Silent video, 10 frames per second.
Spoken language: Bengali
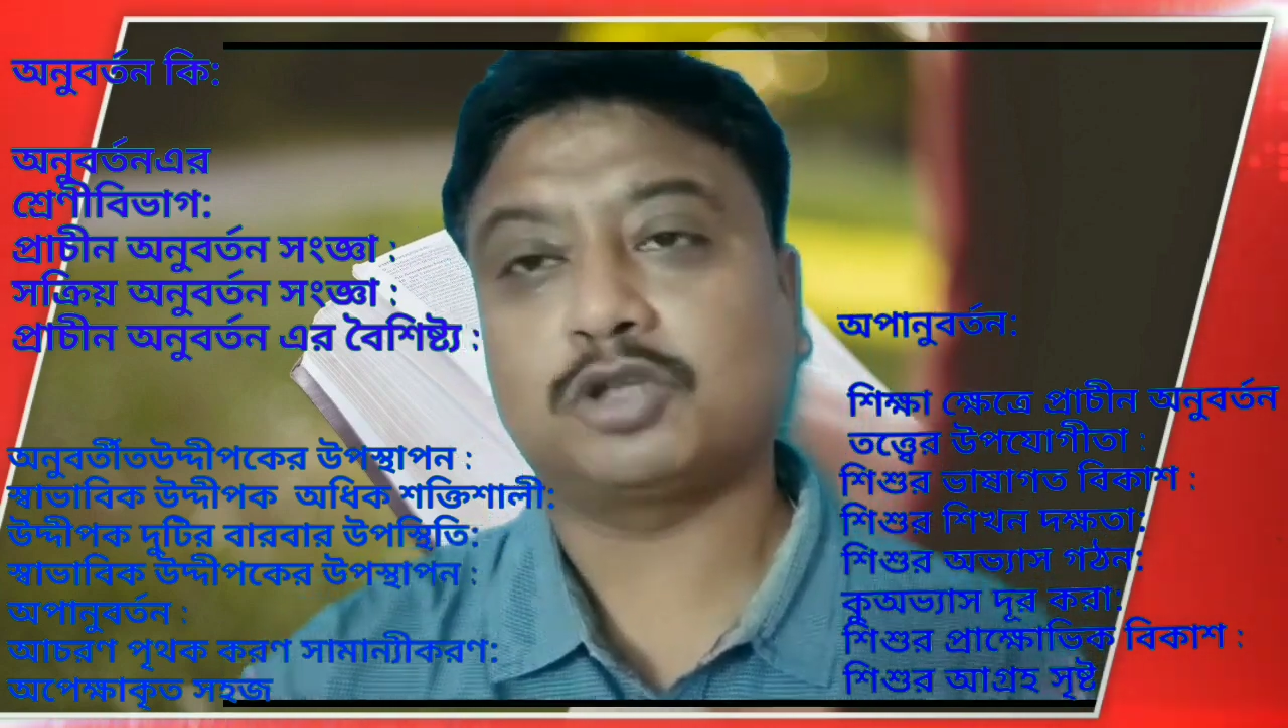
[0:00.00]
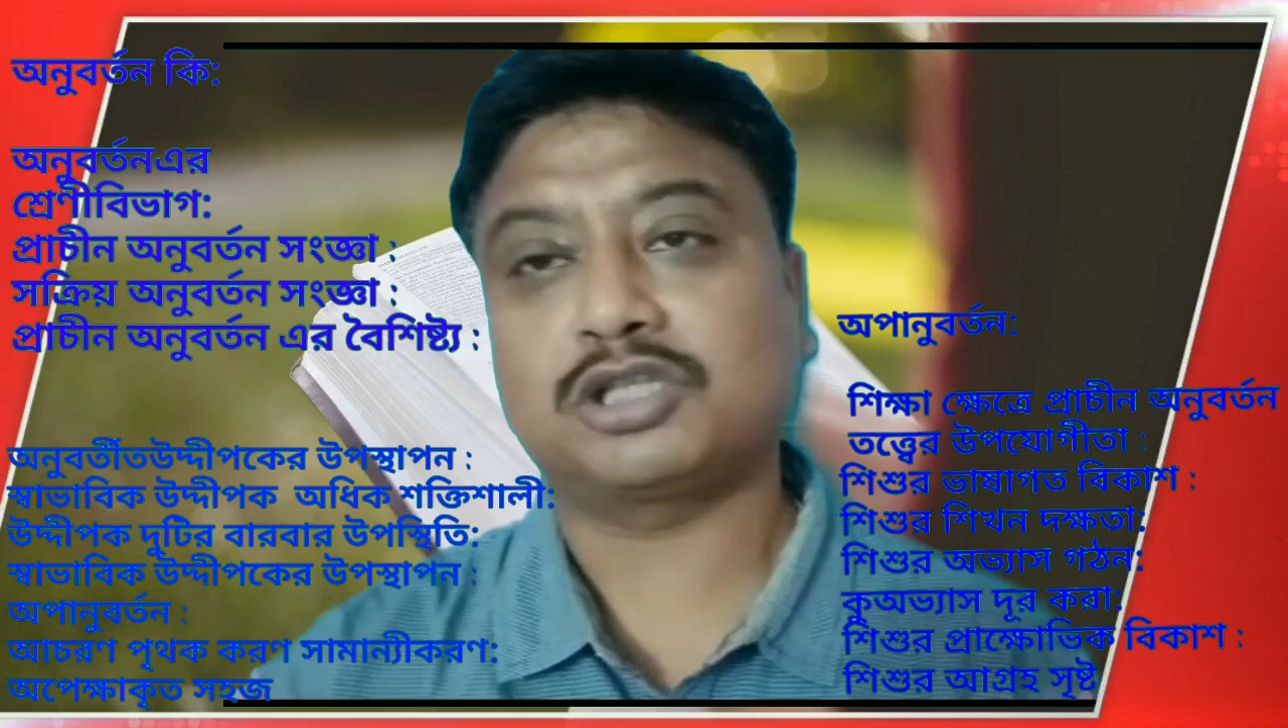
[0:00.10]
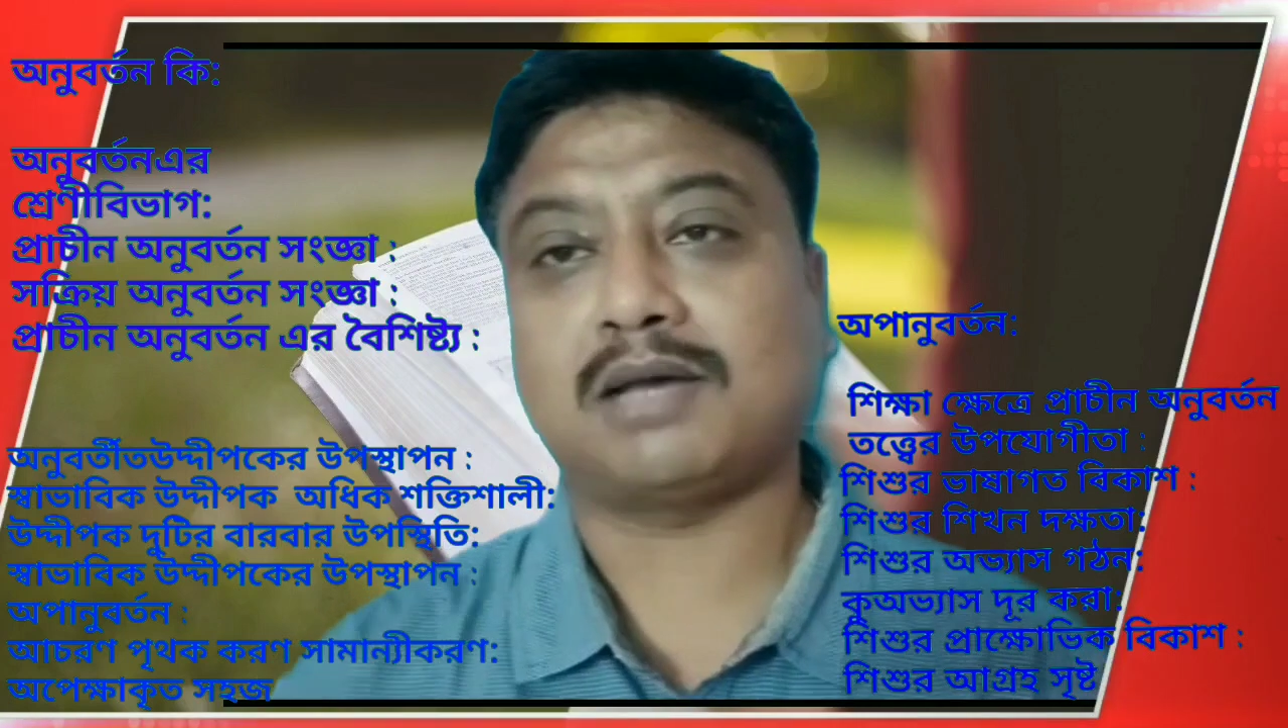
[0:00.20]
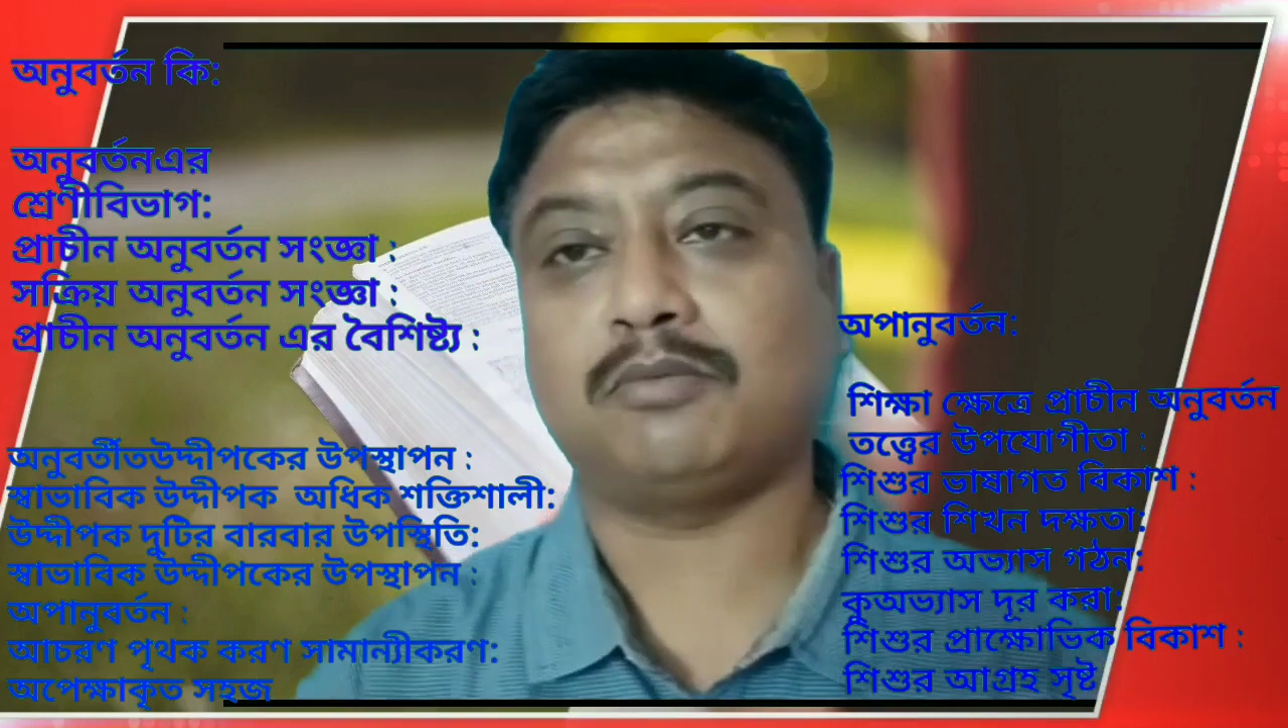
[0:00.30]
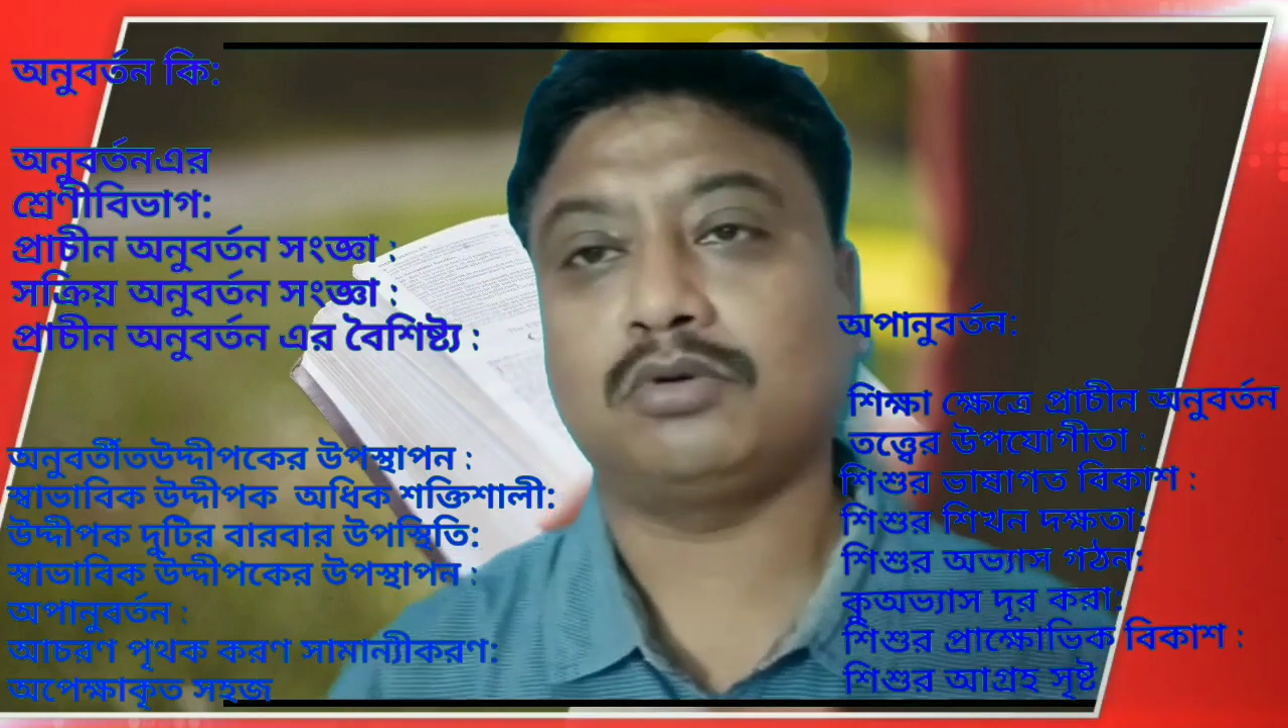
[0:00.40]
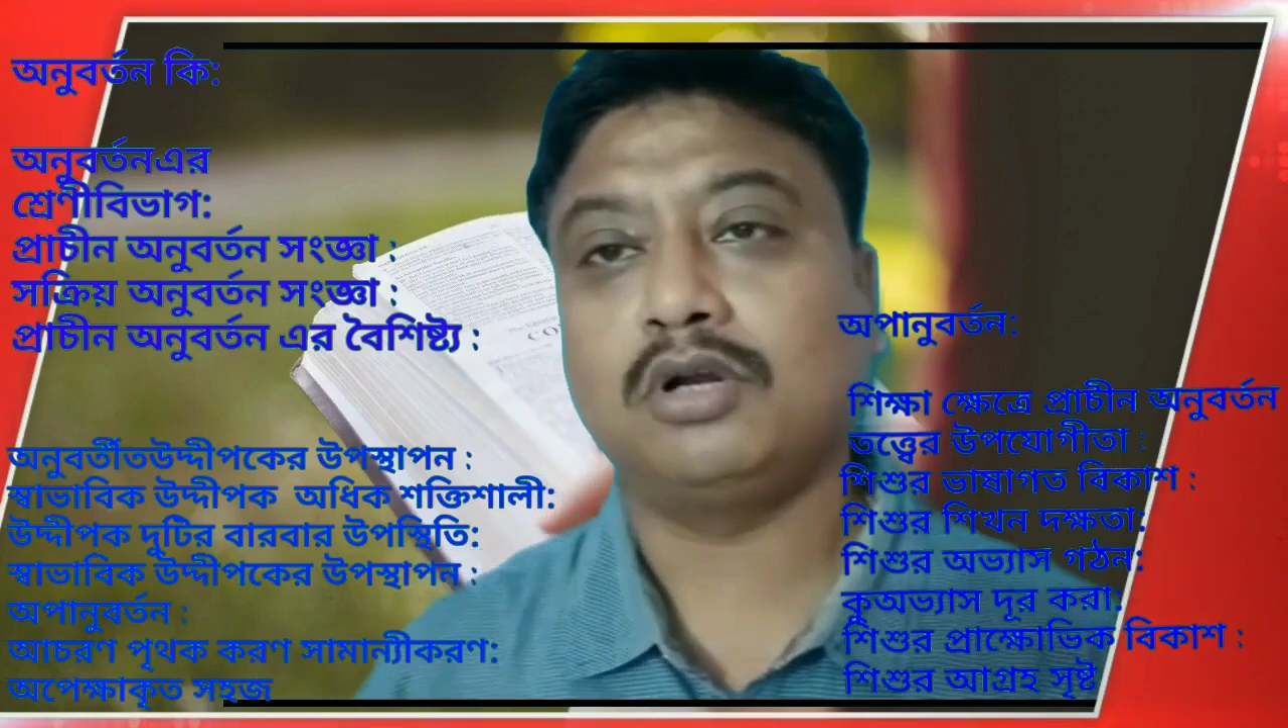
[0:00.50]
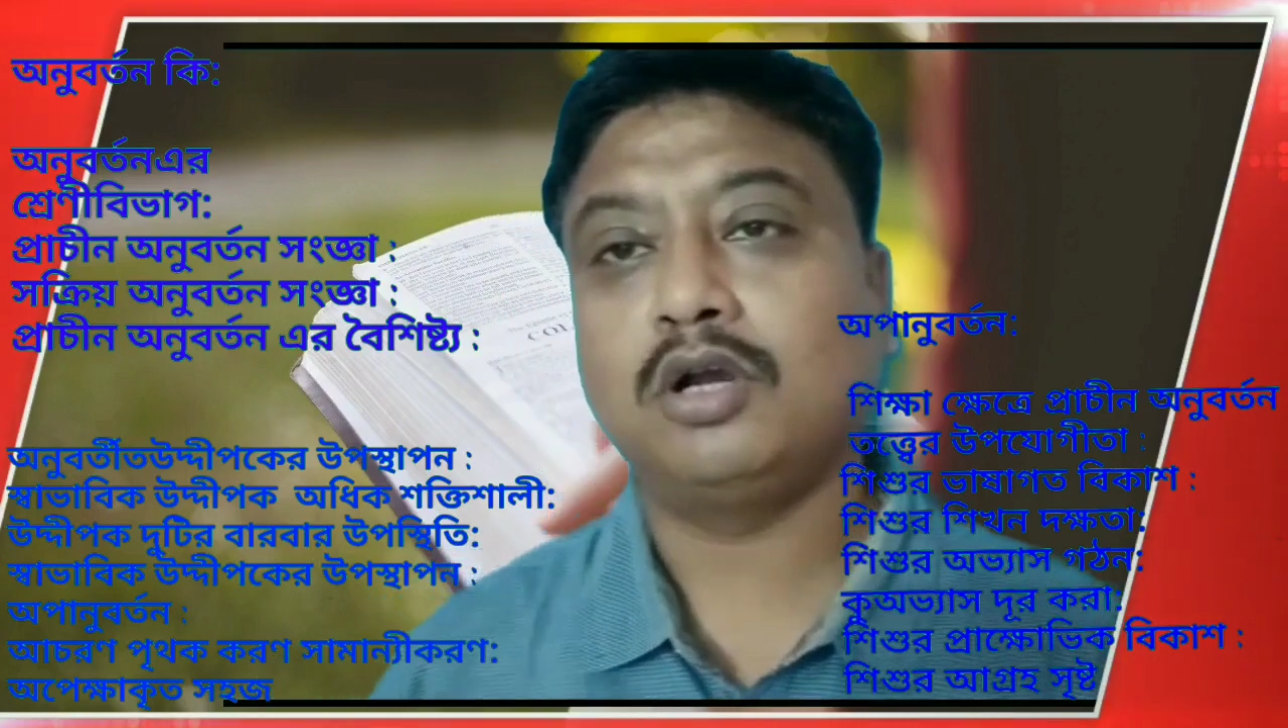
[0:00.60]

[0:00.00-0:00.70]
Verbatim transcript: উপস্থাপন